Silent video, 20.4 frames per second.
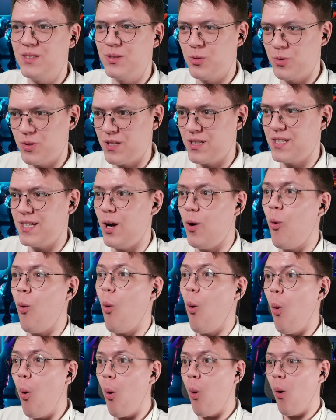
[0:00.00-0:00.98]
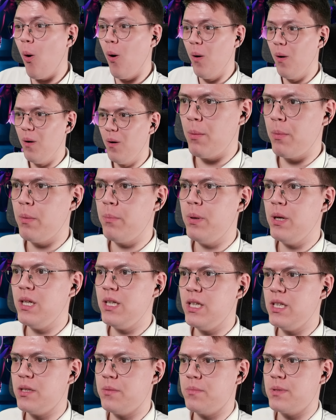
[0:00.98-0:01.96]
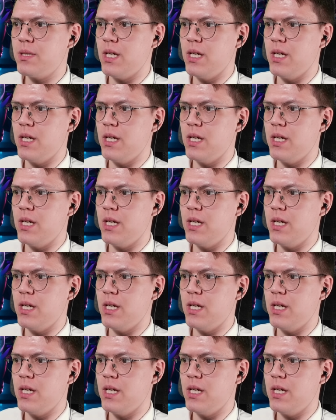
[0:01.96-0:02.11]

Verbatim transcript: Тоже сайт. О! А мы были на этом